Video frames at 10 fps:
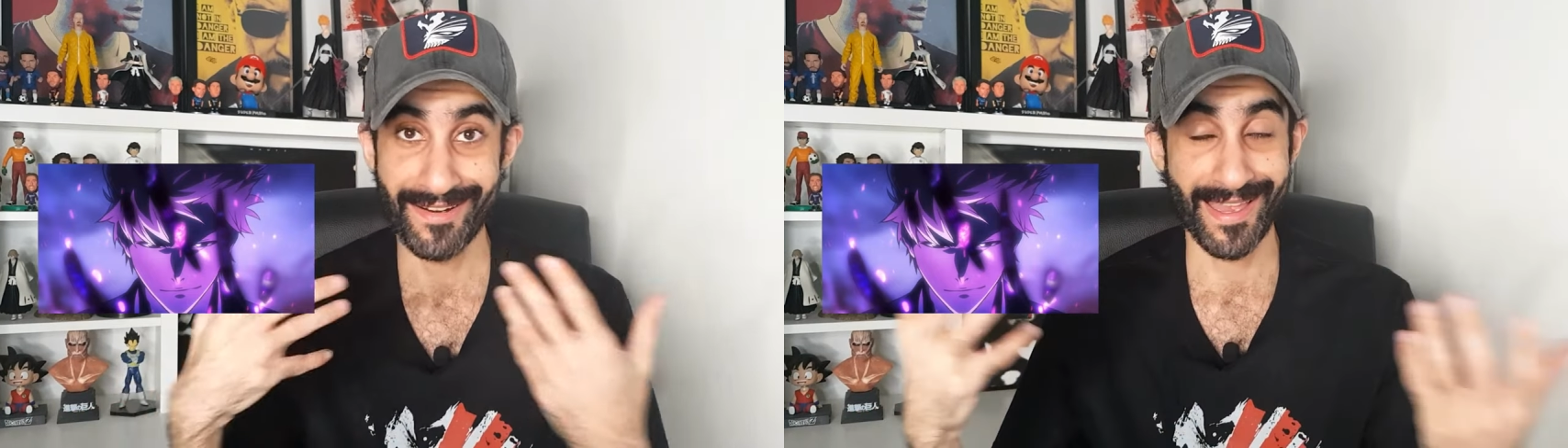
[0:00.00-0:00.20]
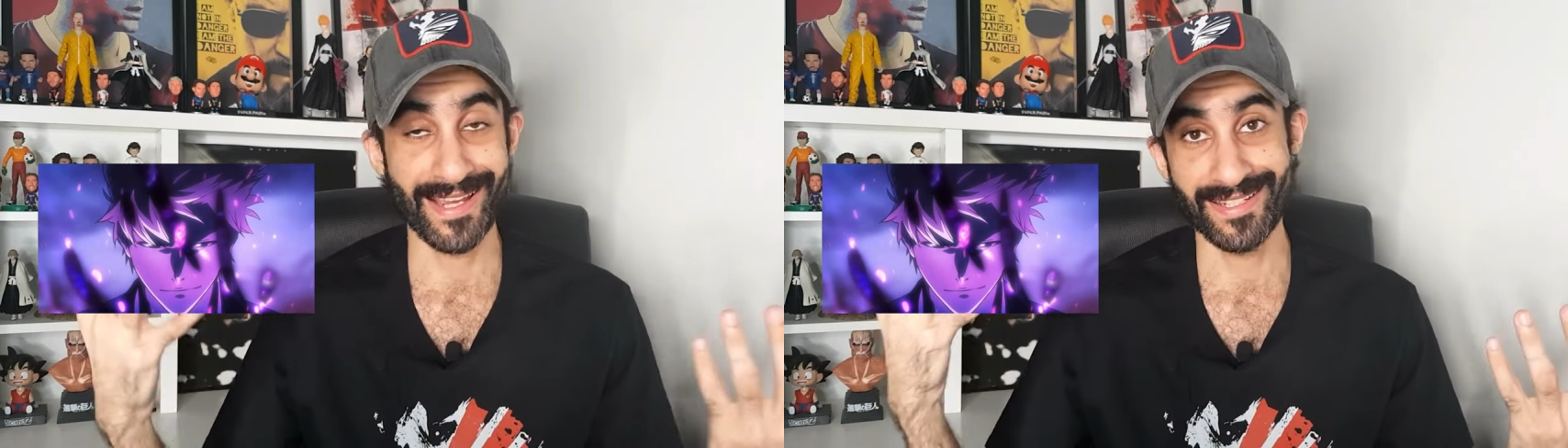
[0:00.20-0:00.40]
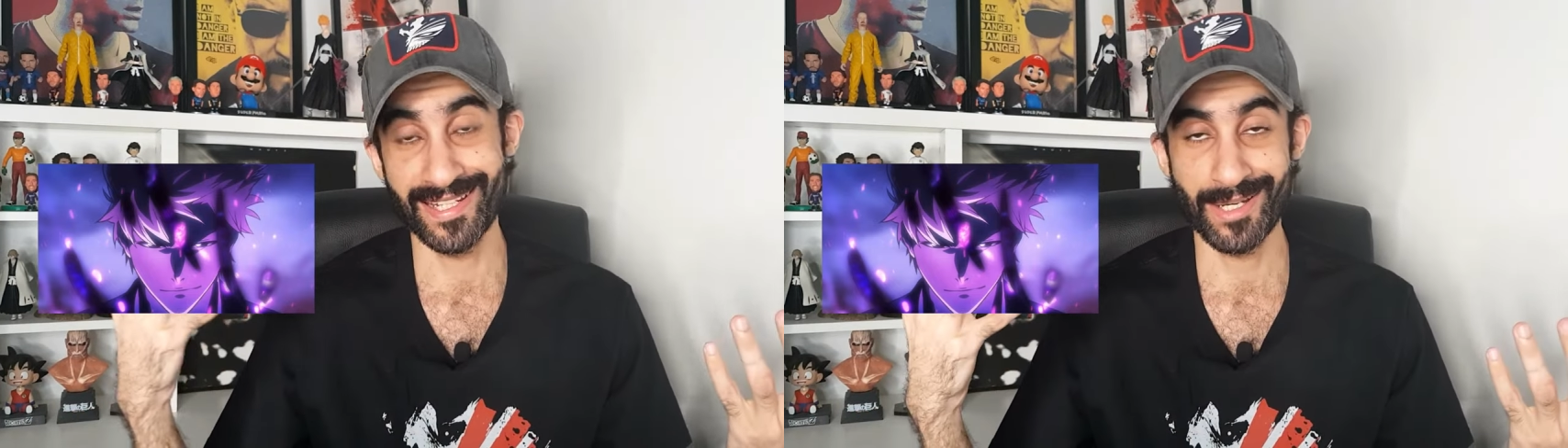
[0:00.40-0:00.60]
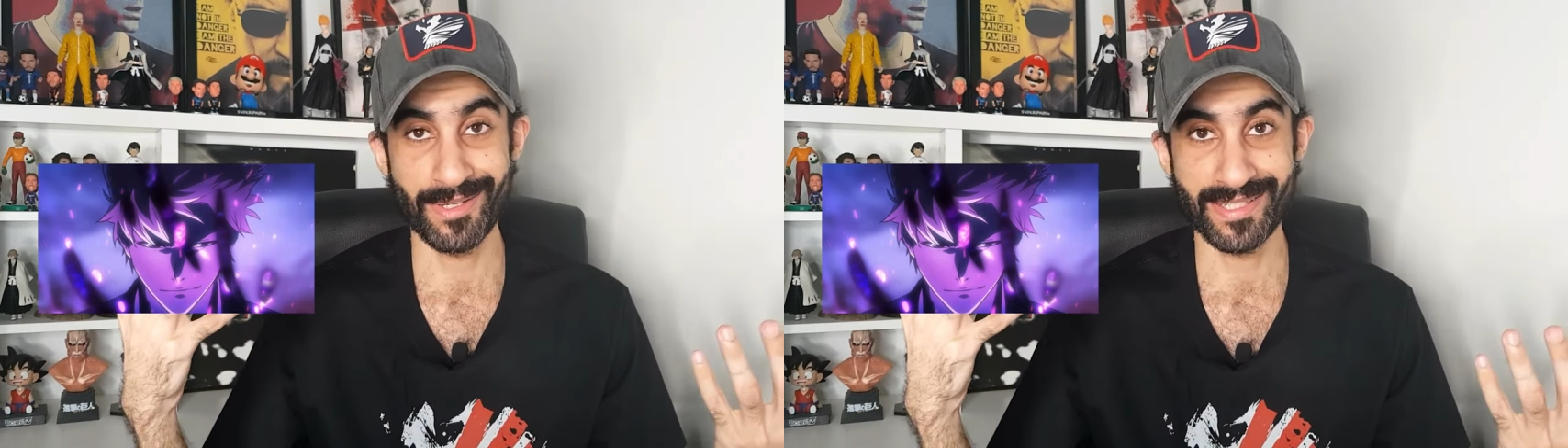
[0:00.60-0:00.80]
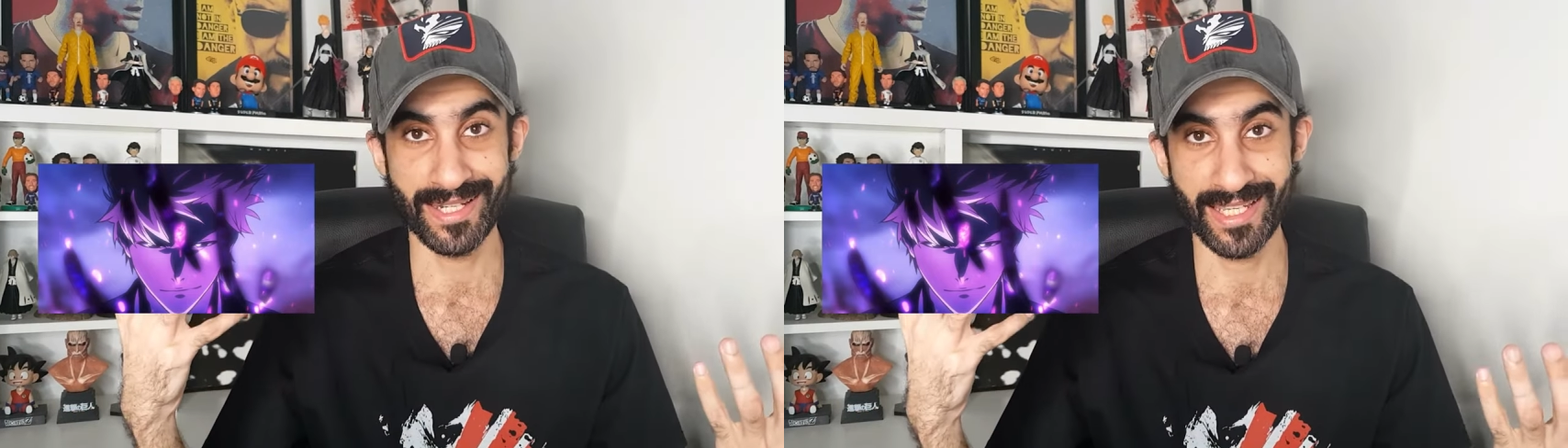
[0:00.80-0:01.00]
رياكشن اللي
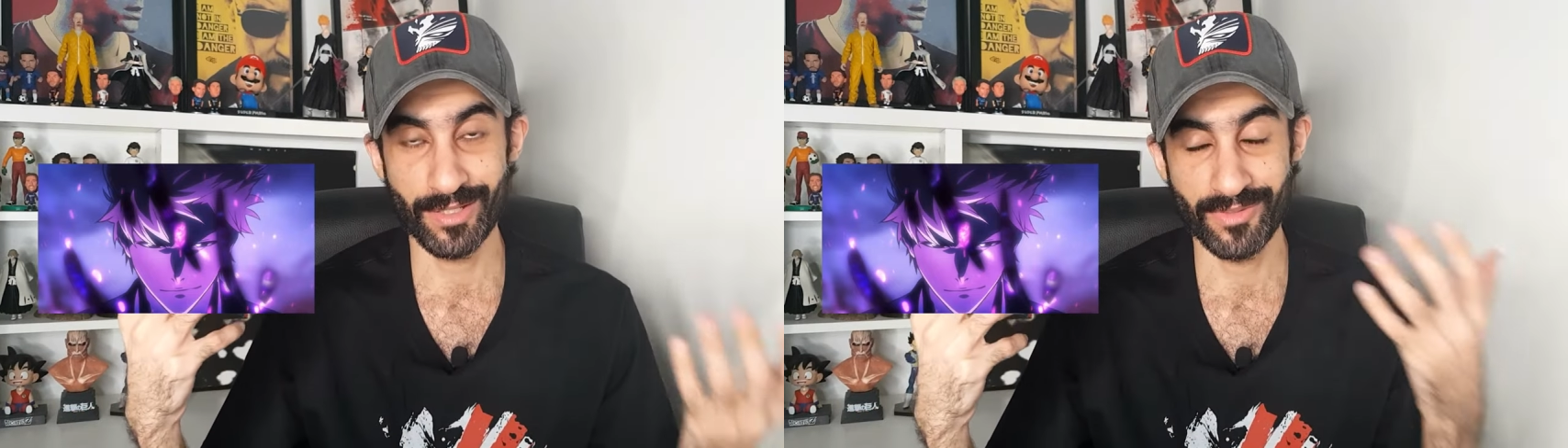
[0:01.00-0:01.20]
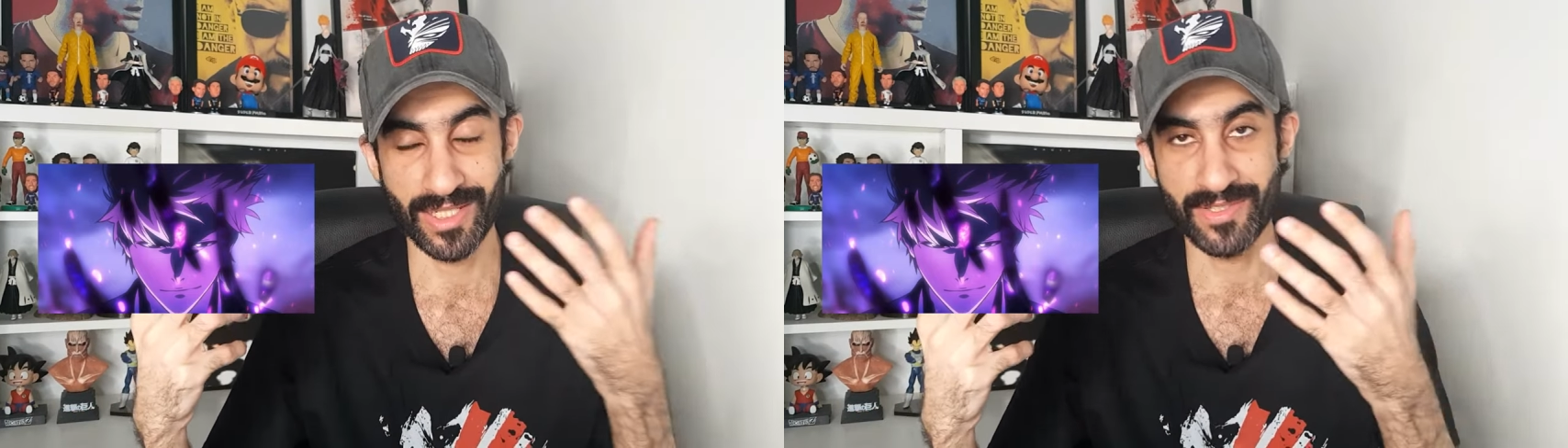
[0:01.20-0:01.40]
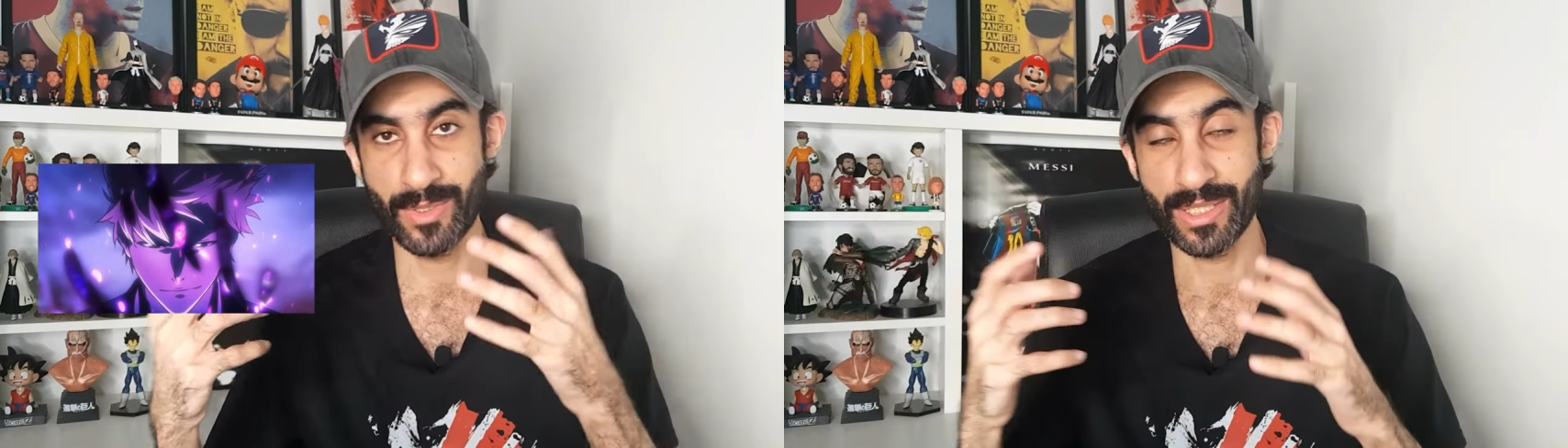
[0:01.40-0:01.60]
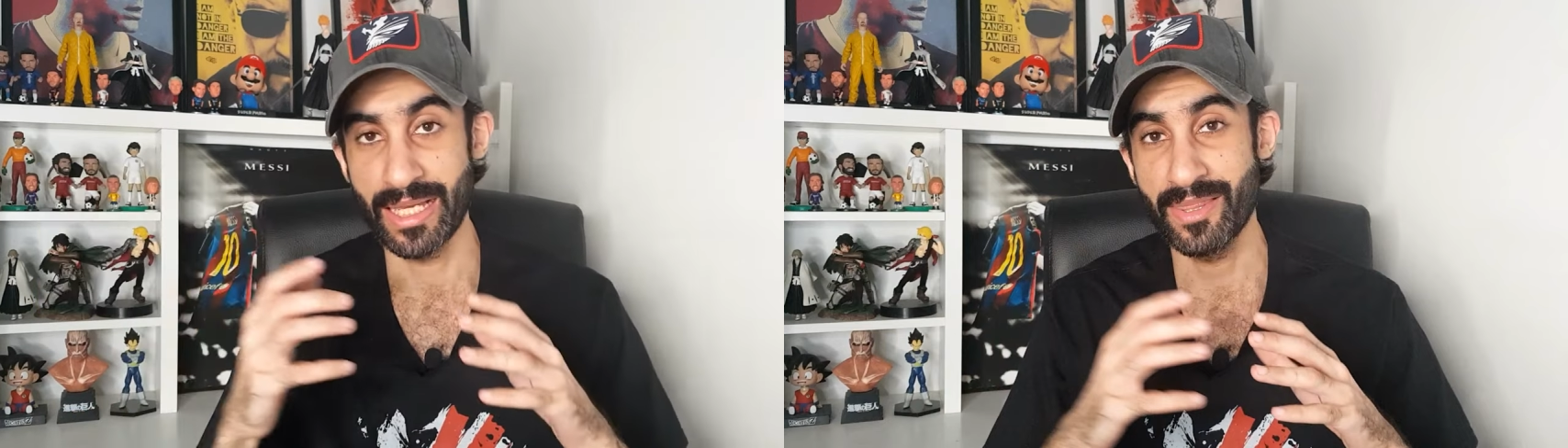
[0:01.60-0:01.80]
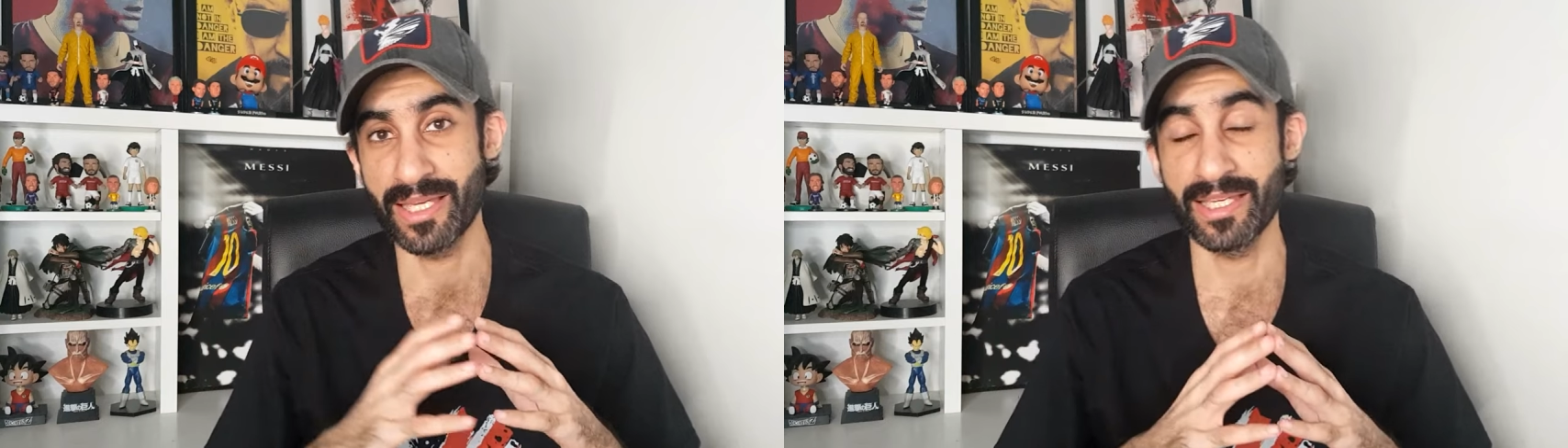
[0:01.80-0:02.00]
هو سريع وفي نفس
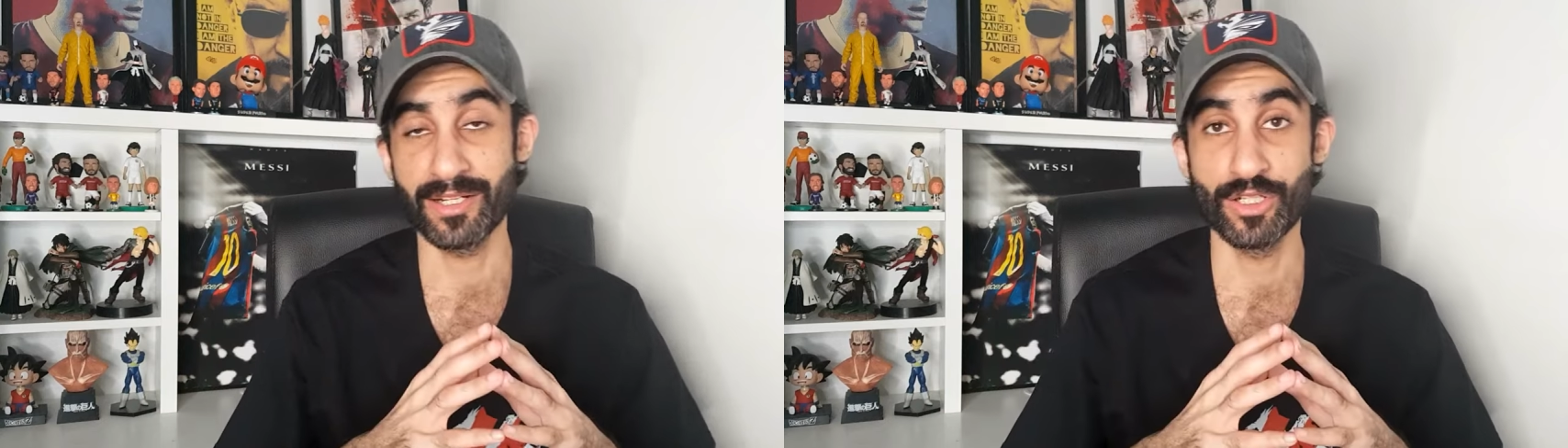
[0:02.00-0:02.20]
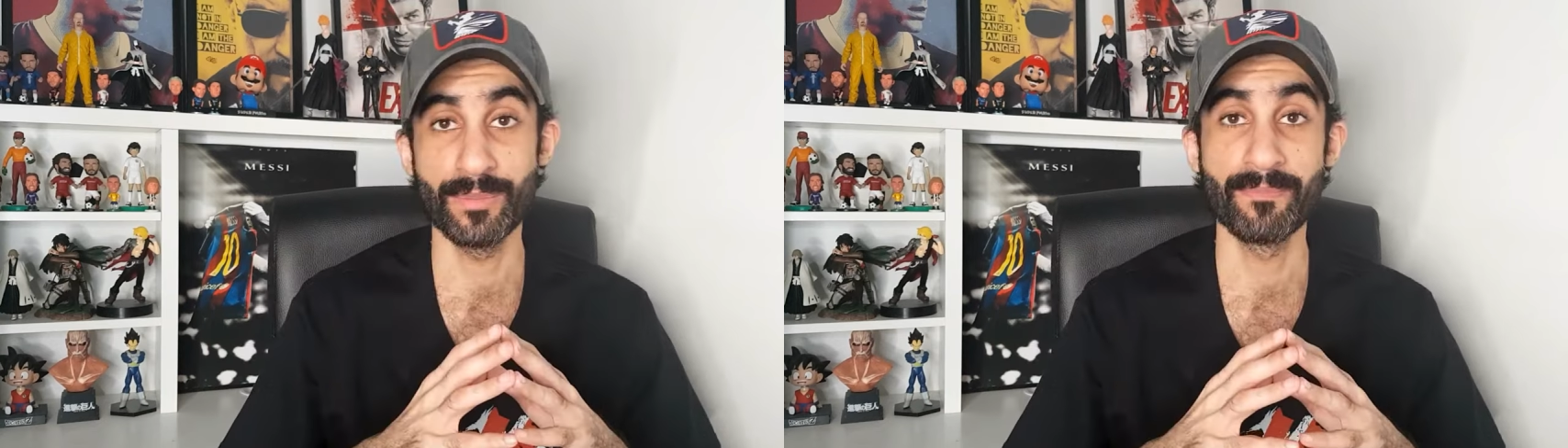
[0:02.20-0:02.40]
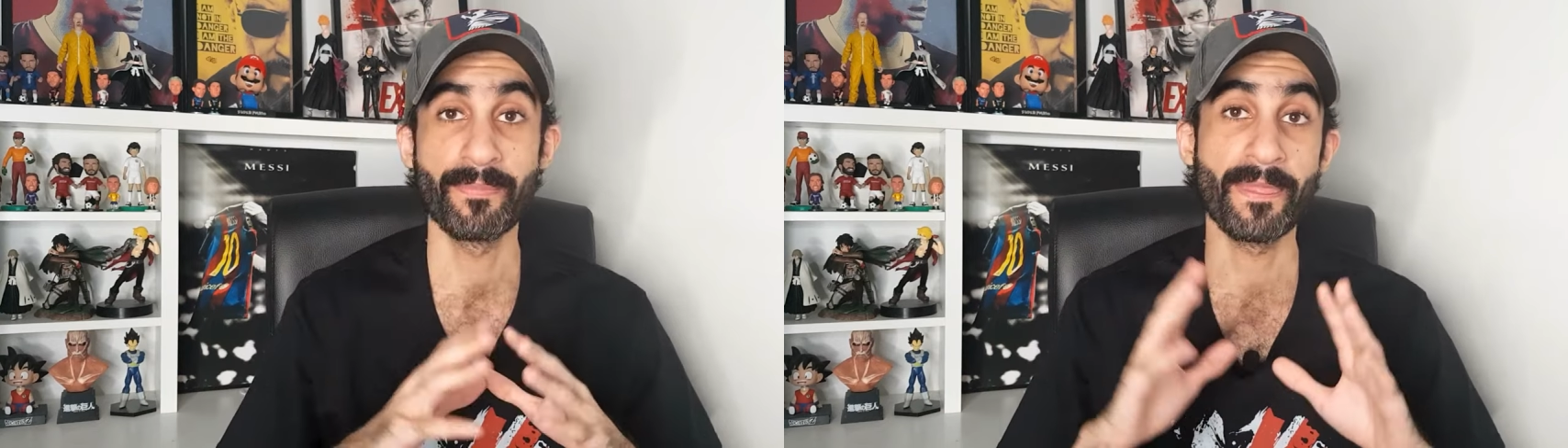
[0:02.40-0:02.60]
الوقت نذكركم